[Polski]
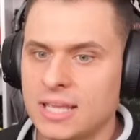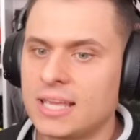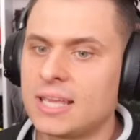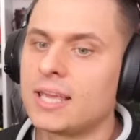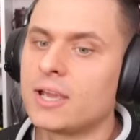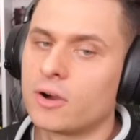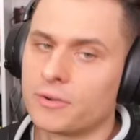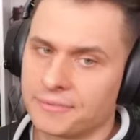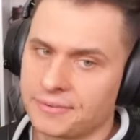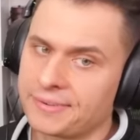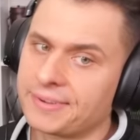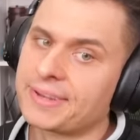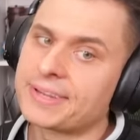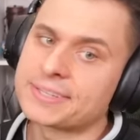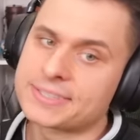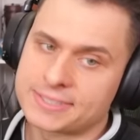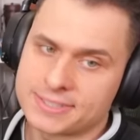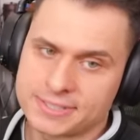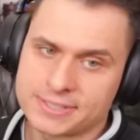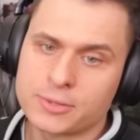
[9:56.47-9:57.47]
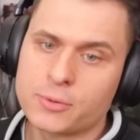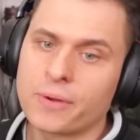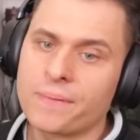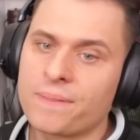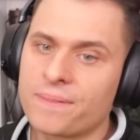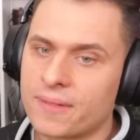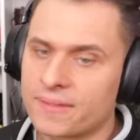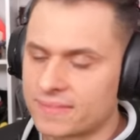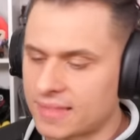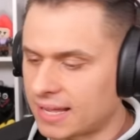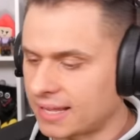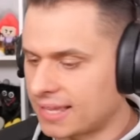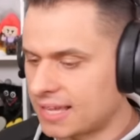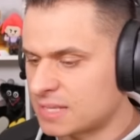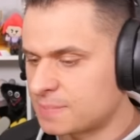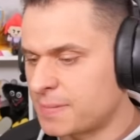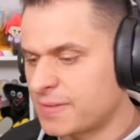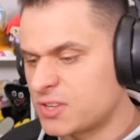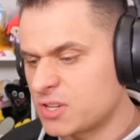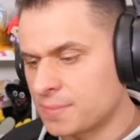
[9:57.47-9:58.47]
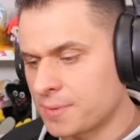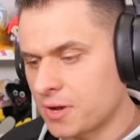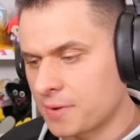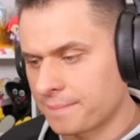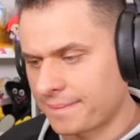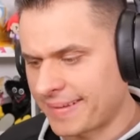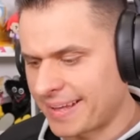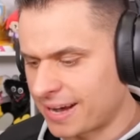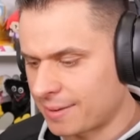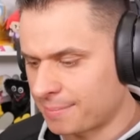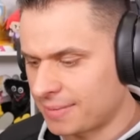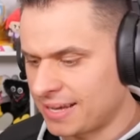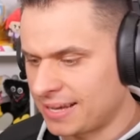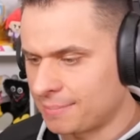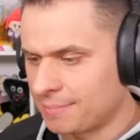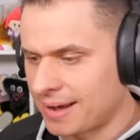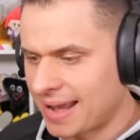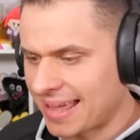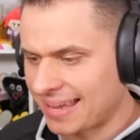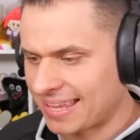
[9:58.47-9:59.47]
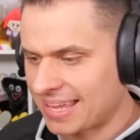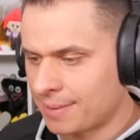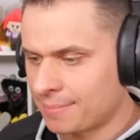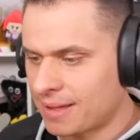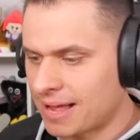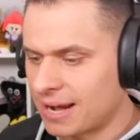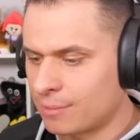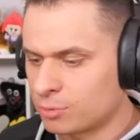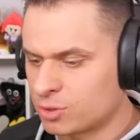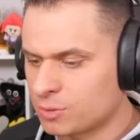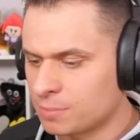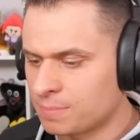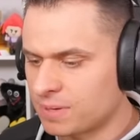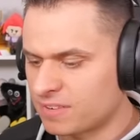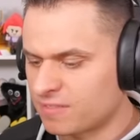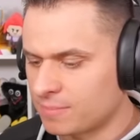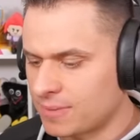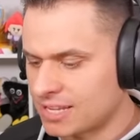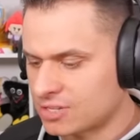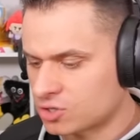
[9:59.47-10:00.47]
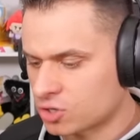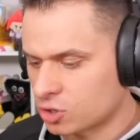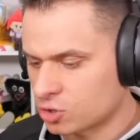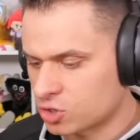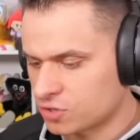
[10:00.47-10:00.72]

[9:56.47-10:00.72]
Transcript: I ono jest głodne, tak jest. Będziemy ją karmili mlekiem, ale musimy pierw mleczko